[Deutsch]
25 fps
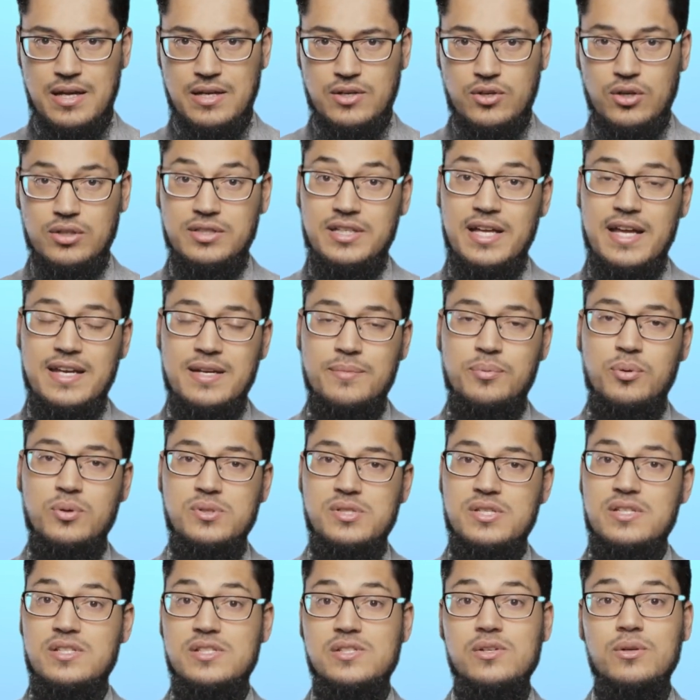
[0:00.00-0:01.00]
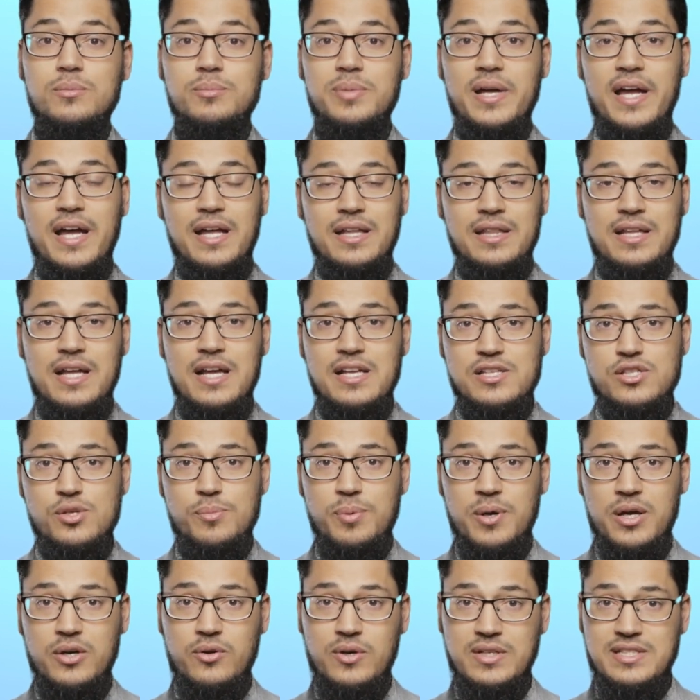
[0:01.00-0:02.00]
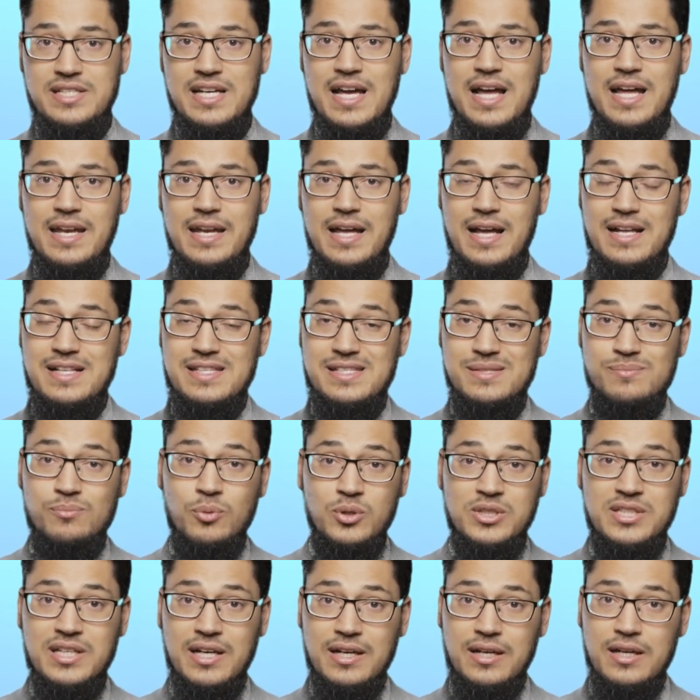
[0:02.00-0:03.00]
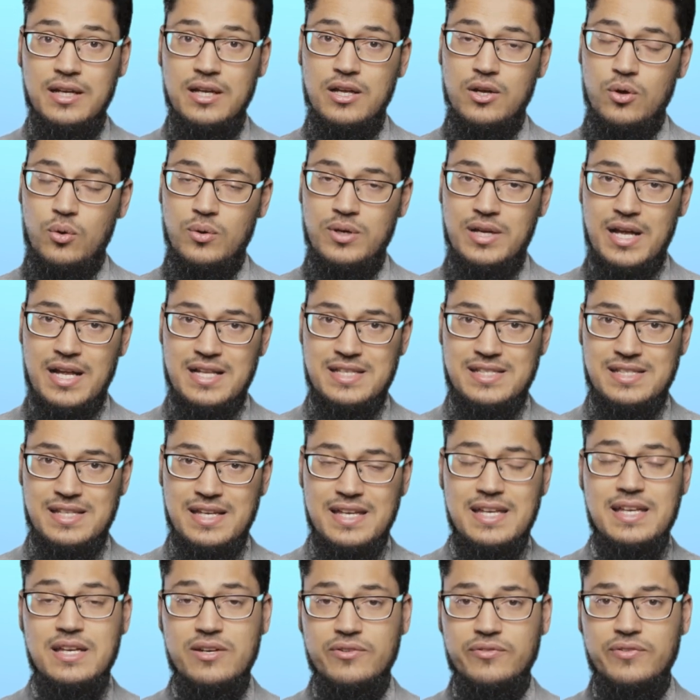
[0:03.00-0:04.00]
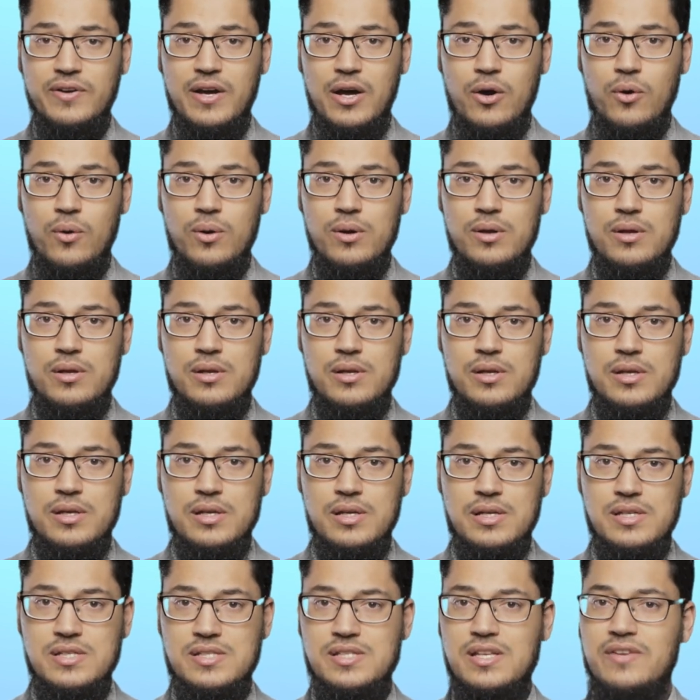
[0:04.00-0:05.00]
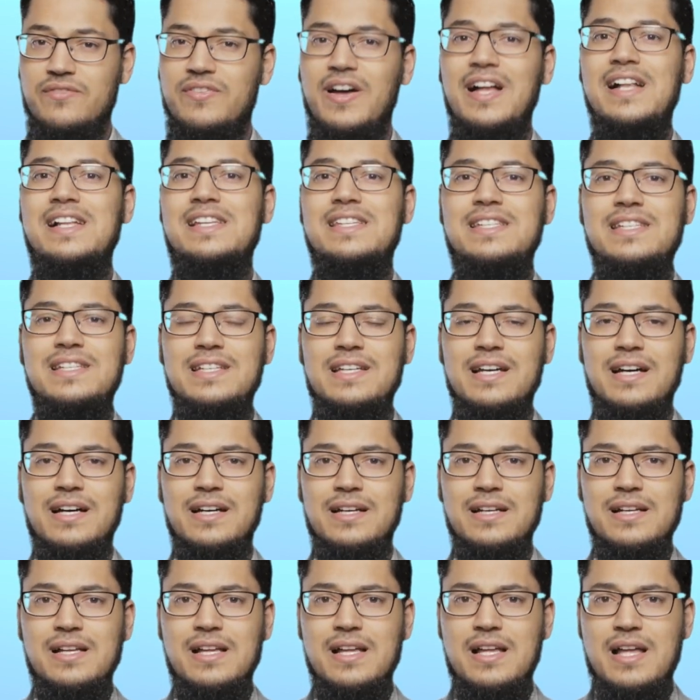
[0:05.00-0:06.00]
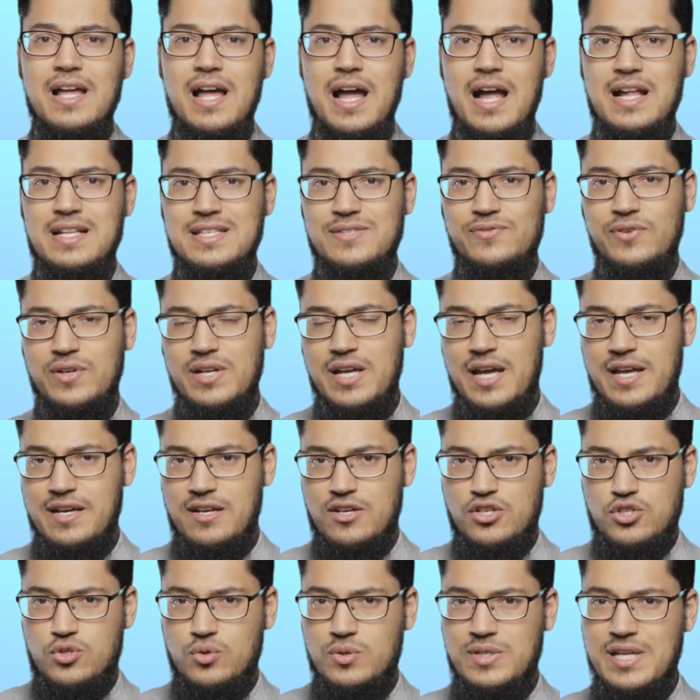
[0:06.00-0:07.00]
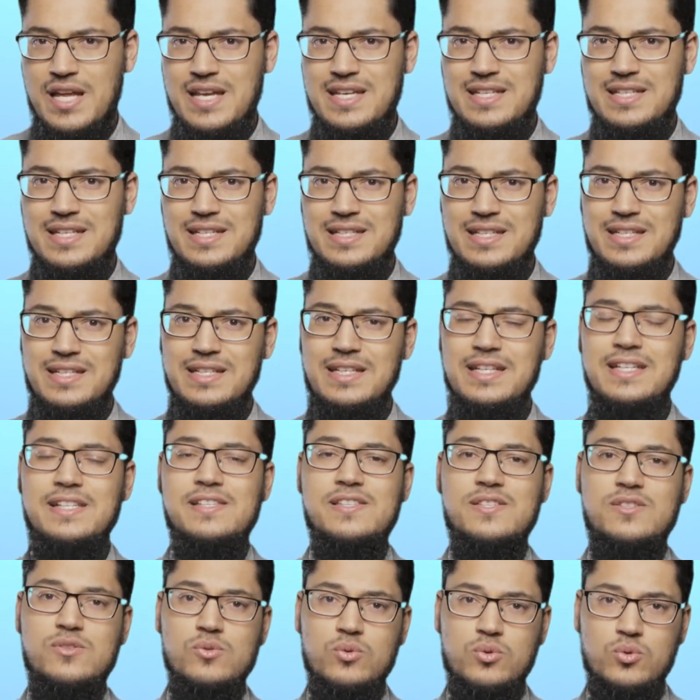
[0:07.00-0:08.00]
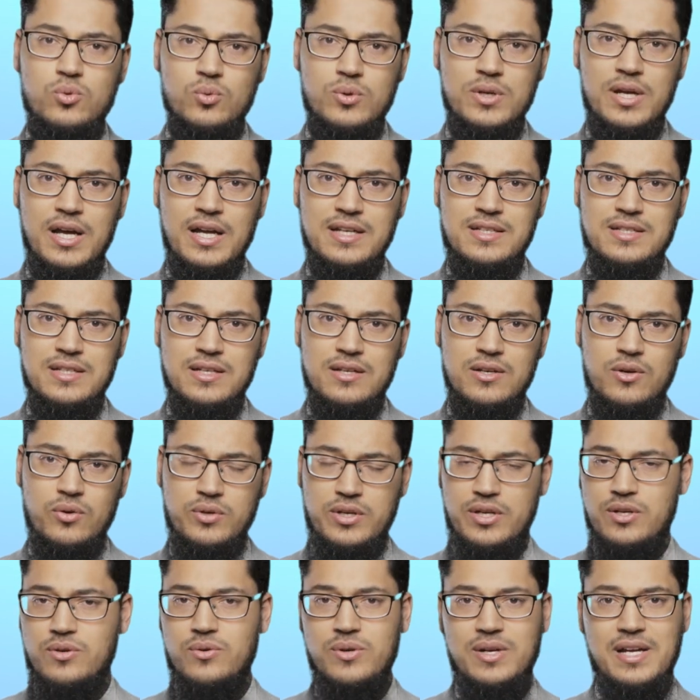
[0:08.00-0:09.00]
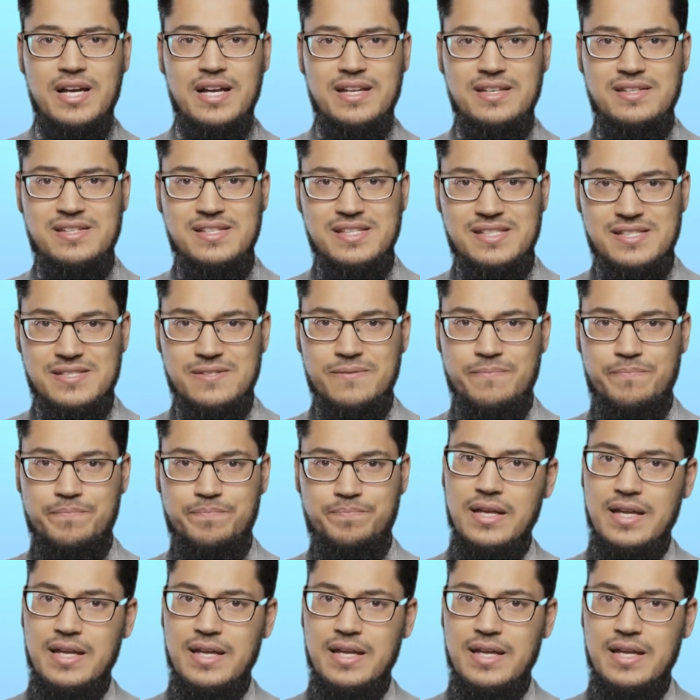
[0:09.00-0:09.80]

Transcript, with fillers: Doch deine Position bei Allah subhanahu wa ta'ala als Mutter und als Ehefrau ist gewaltiger als von einer Studentin, die nichts zu tun hat und den Koran liest.